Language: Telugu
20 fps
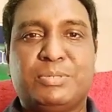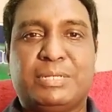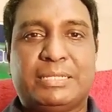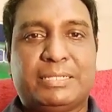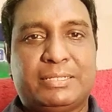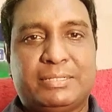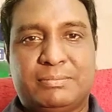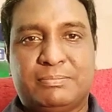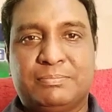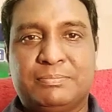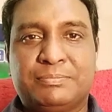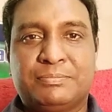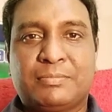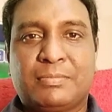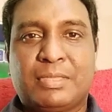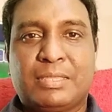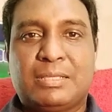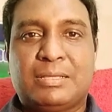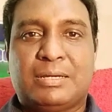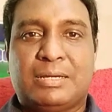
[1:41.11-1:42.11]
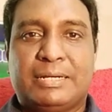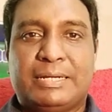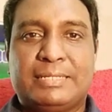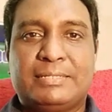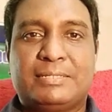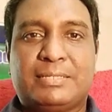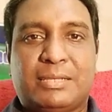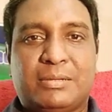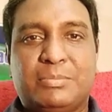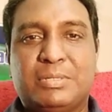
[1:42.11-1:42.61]
ఉండేది అంటే
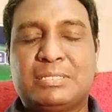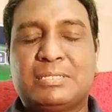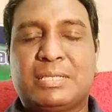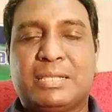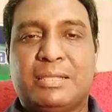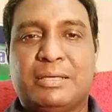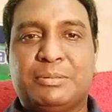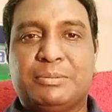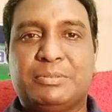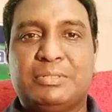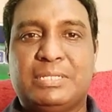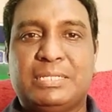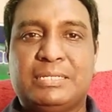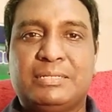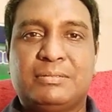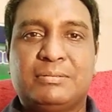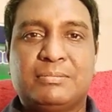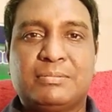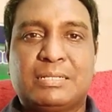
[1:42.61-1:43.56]
సిలబస్ ఎలా ఉంది